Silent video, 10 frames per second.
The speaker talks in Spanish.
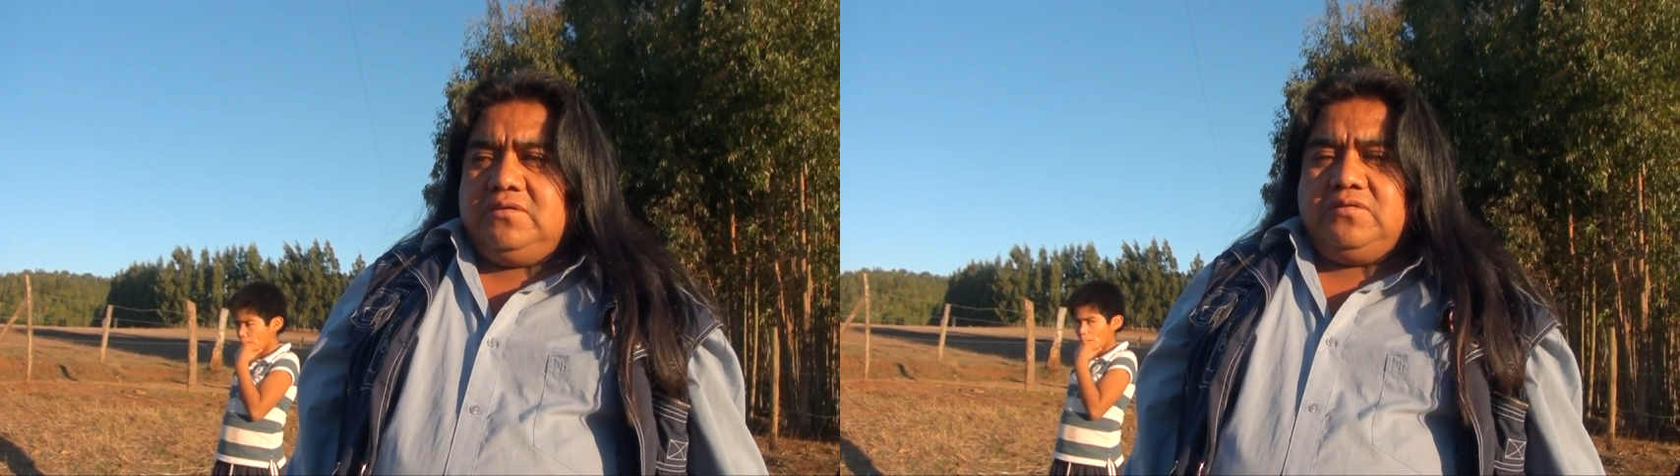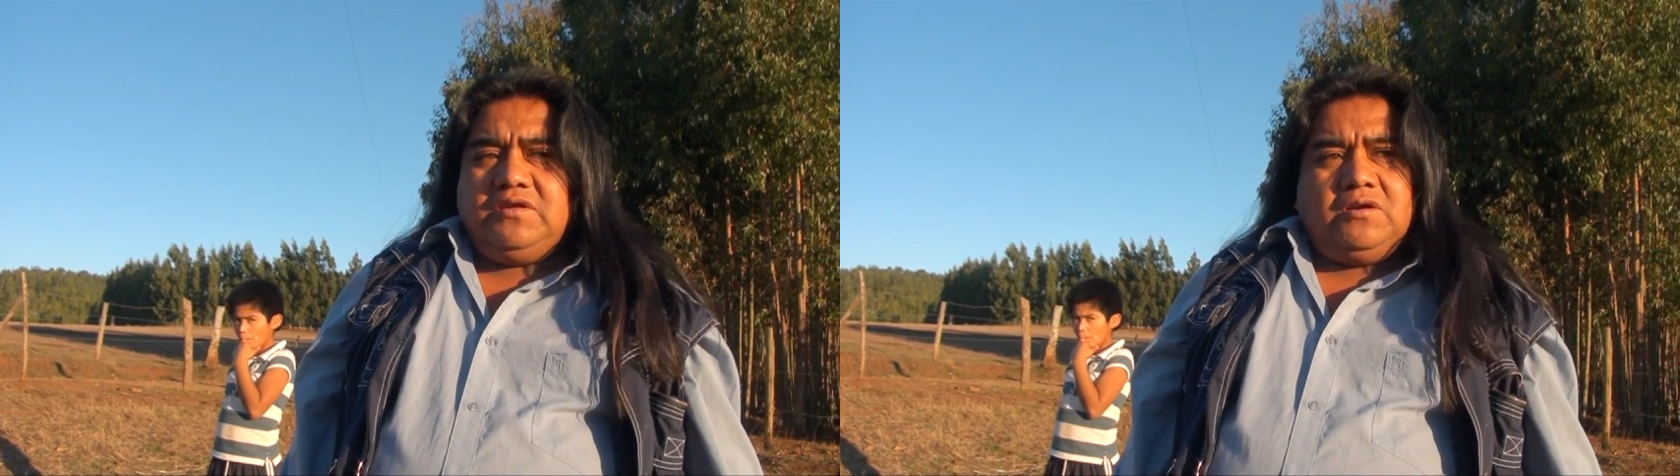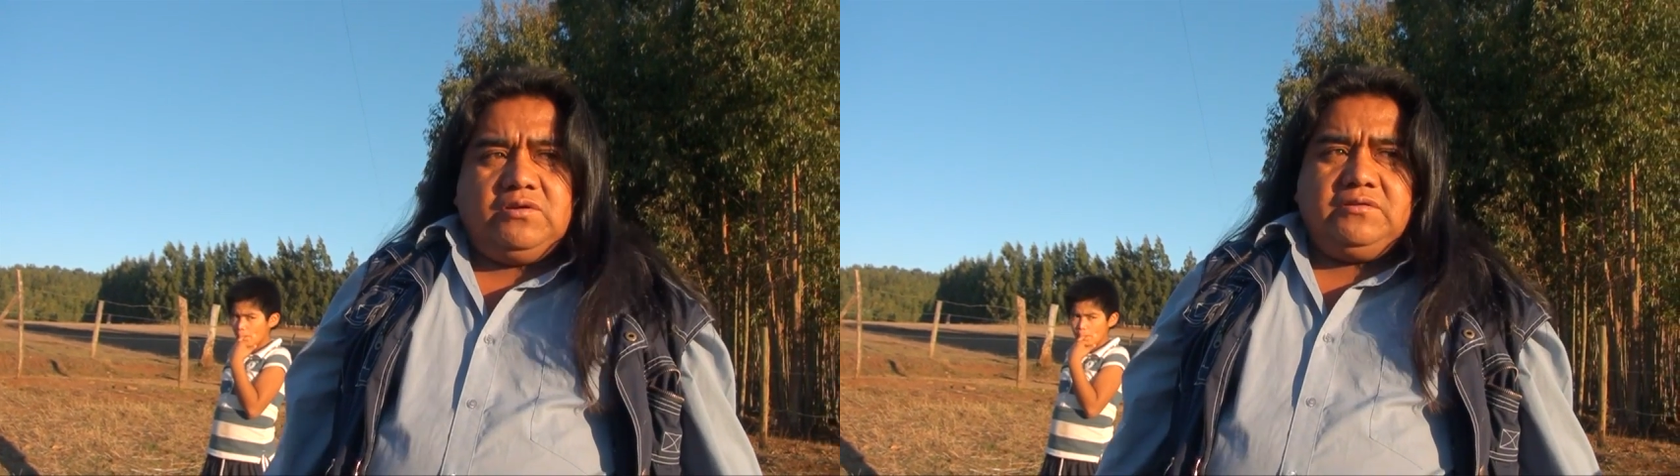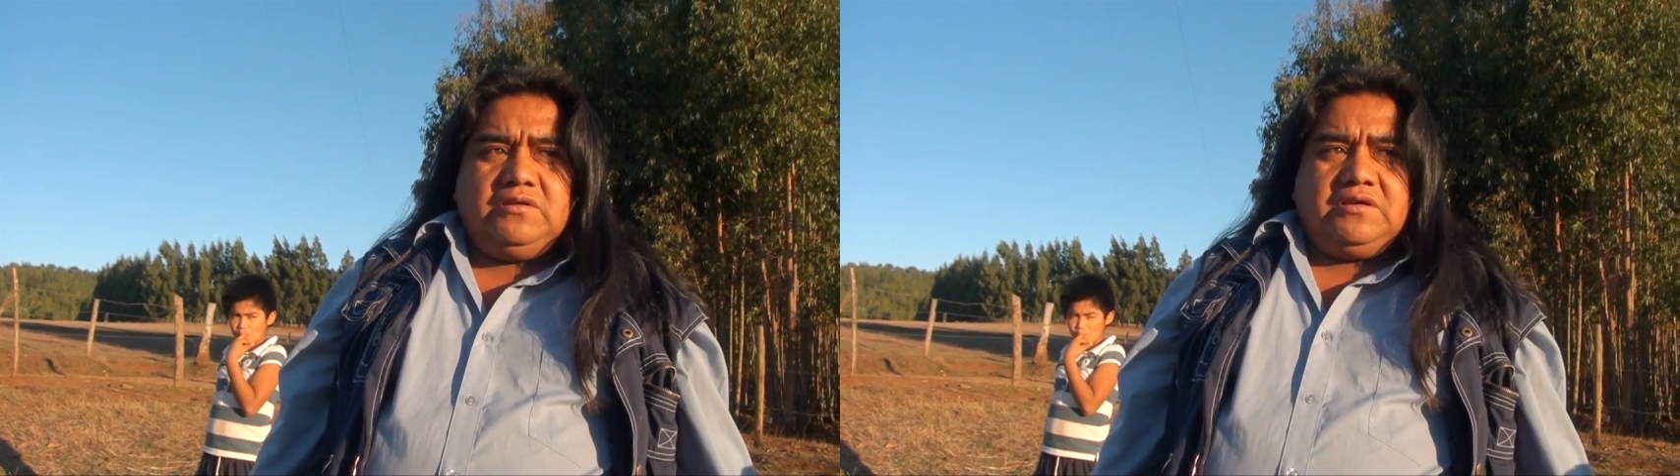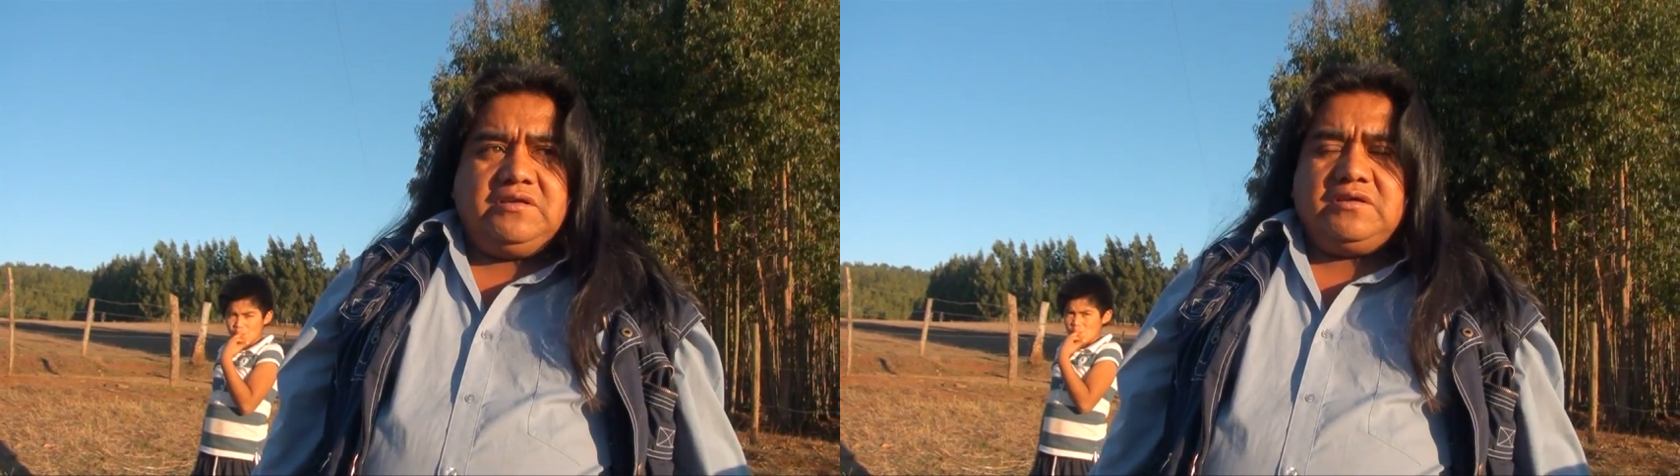hoy día, bueno,
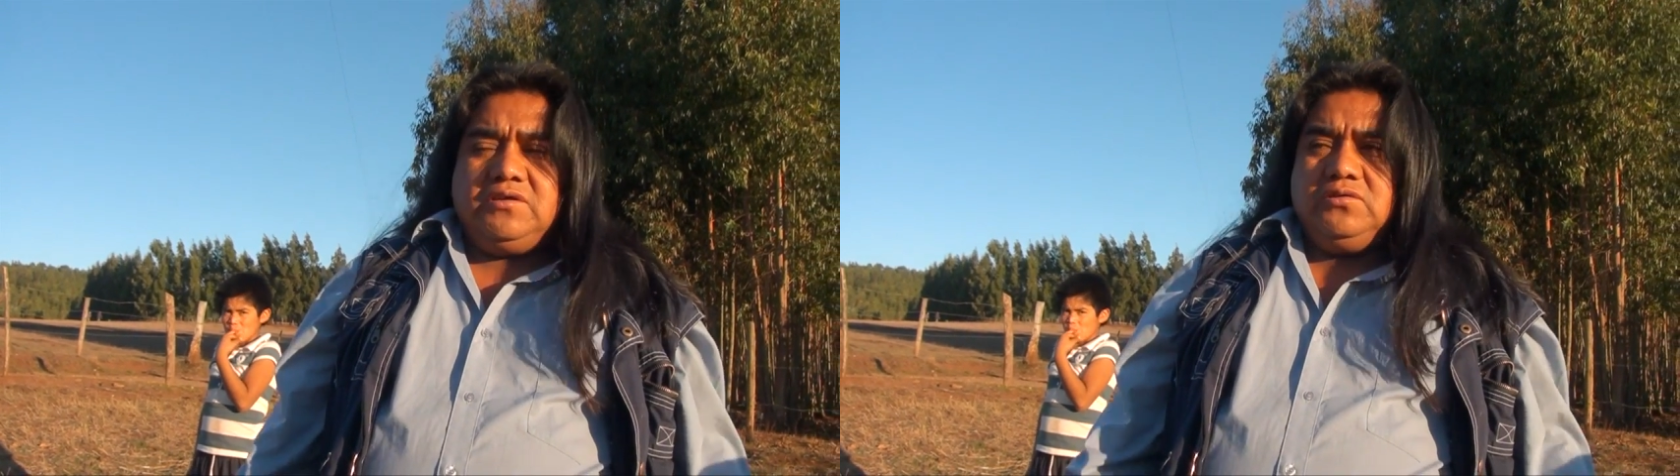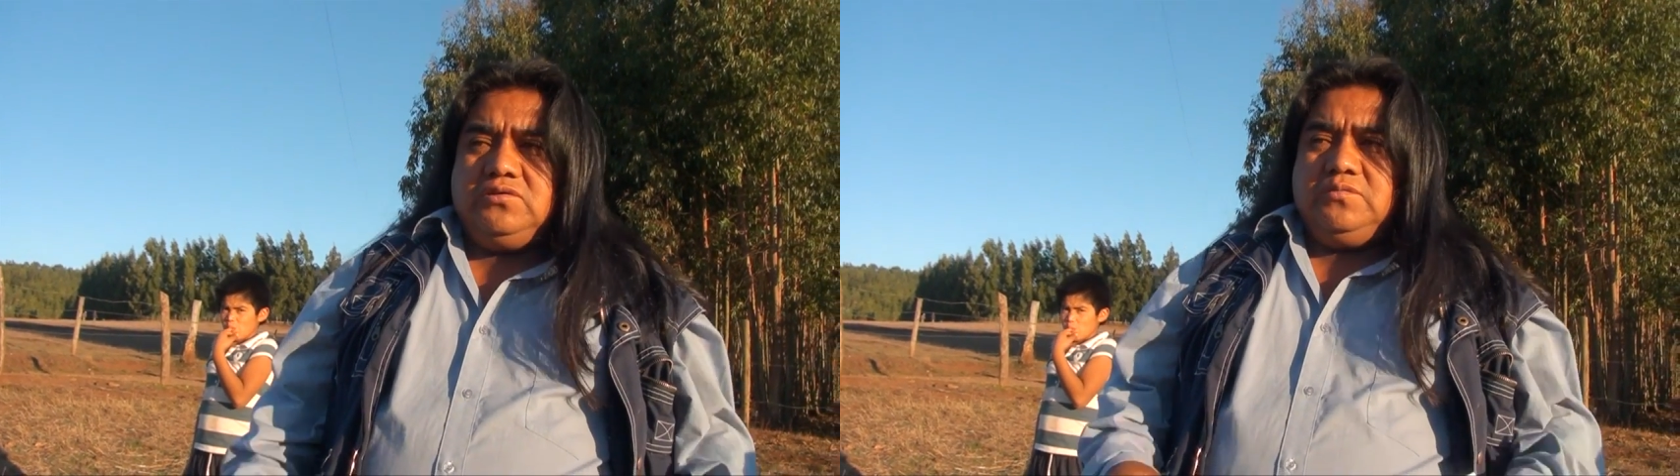la verdad es que yo,